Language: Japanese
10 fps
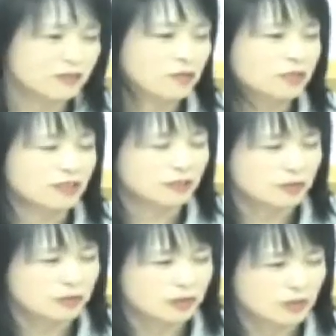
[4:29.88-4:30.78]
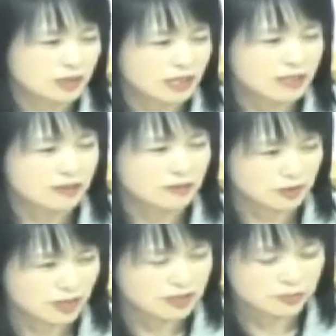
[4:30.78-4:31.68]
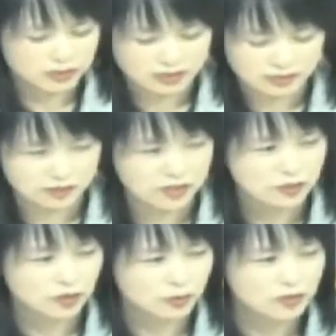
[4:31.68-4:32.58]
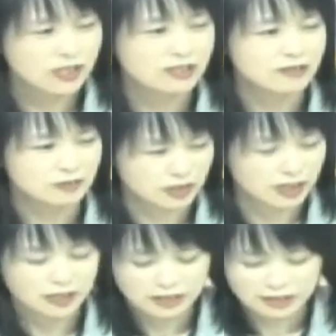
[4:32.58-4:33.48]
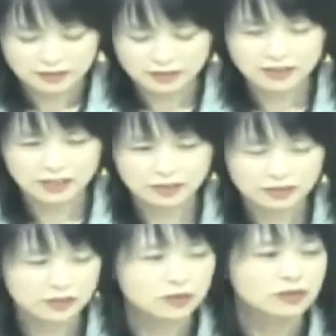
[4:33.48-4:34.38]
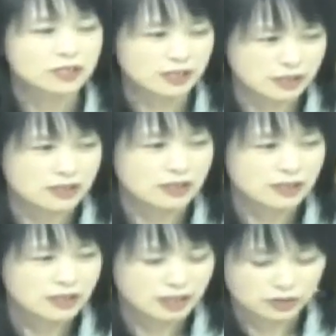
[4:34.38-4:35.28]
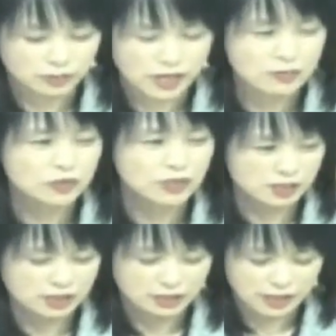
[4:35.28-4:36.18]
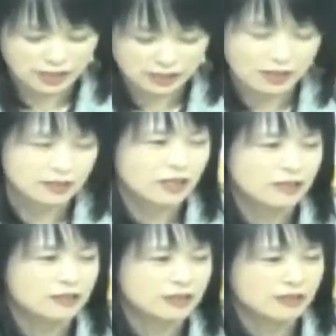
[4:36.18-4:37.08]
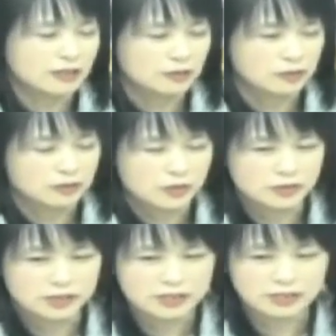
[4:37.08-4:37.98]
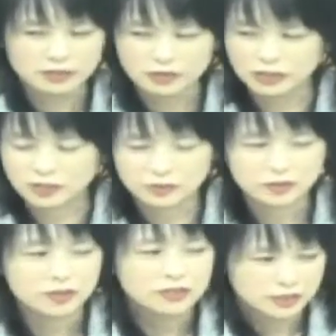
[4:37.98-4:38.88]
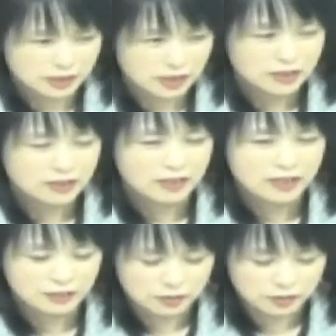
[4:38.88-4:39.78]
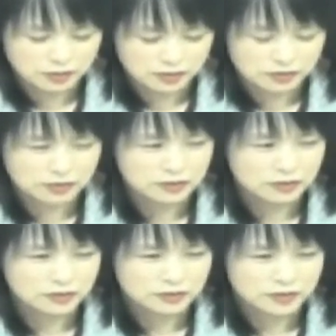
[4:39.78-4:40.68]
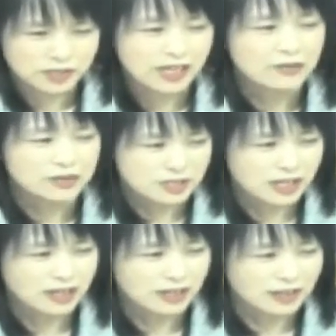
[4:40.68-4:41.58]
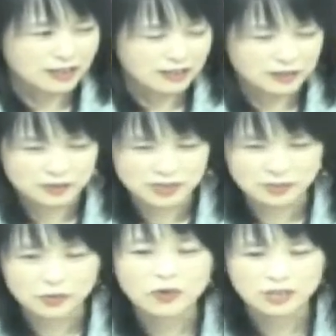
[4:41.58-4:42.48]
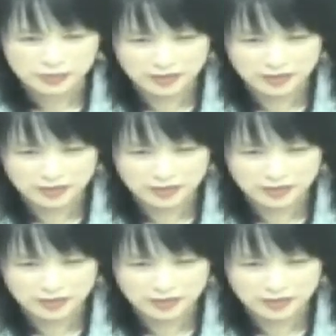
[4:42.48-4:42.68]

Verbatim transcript: 負担ということではないですので、事務手続き上の問題ですので、ぜひあの積極的にあの前向きに考えていっていただくことを、ぜひあの、えーと、お願いをして、えー、質問を終わりま